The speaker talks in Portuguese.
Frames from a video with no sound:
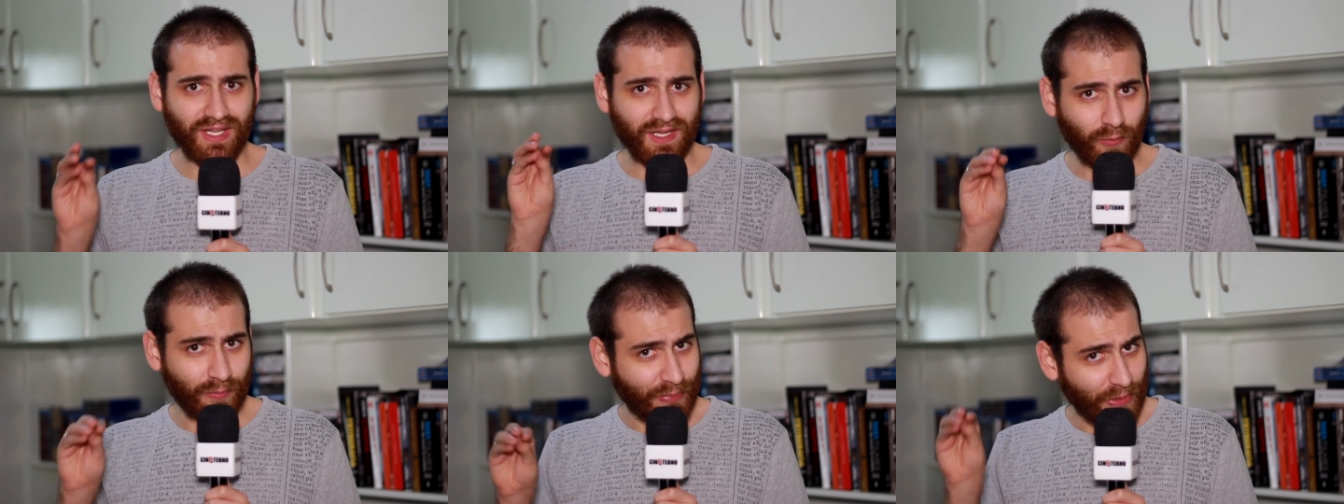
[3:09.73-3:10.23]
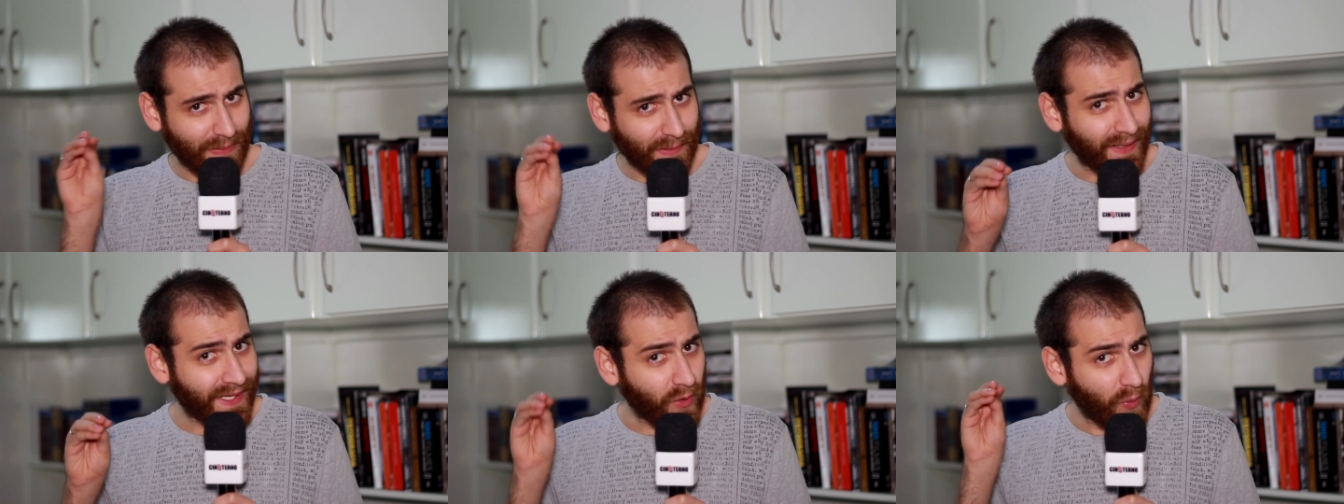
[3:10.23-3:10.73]
que é um
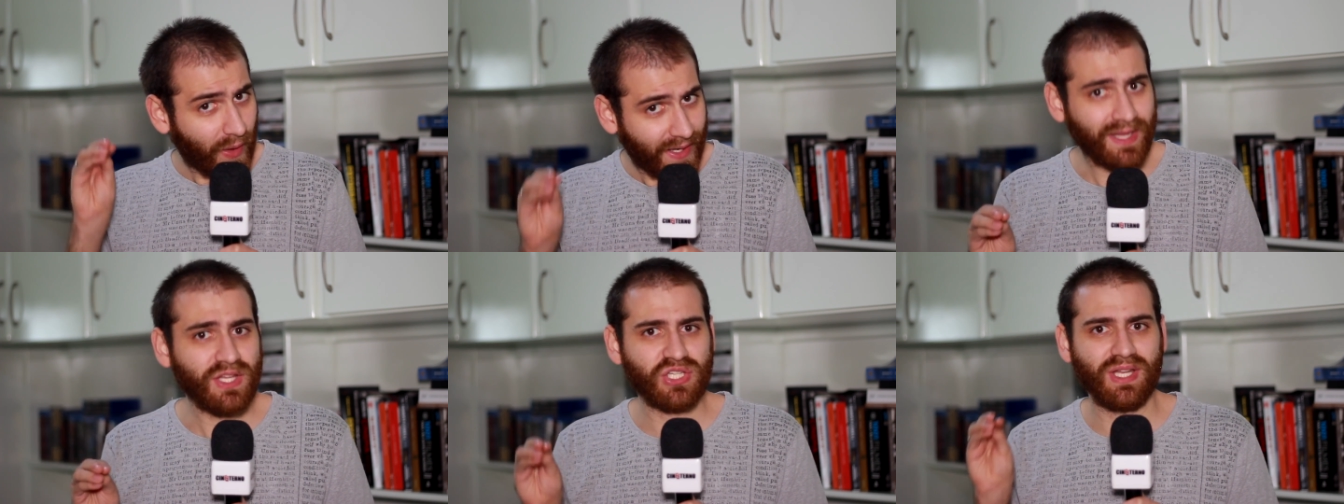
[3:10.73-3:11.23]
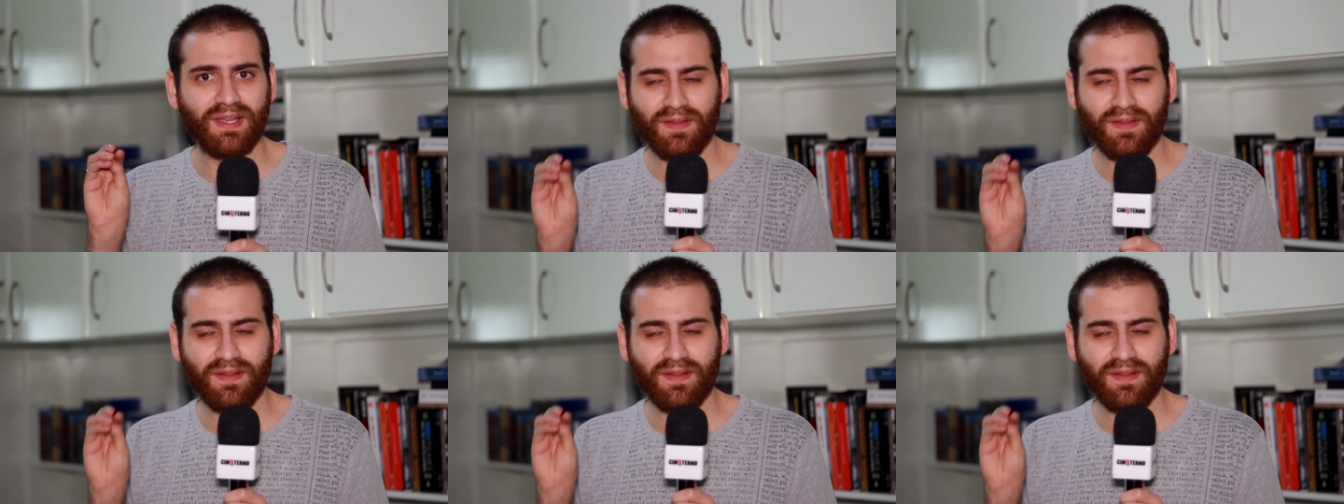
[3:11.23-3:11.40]
problema recorrente da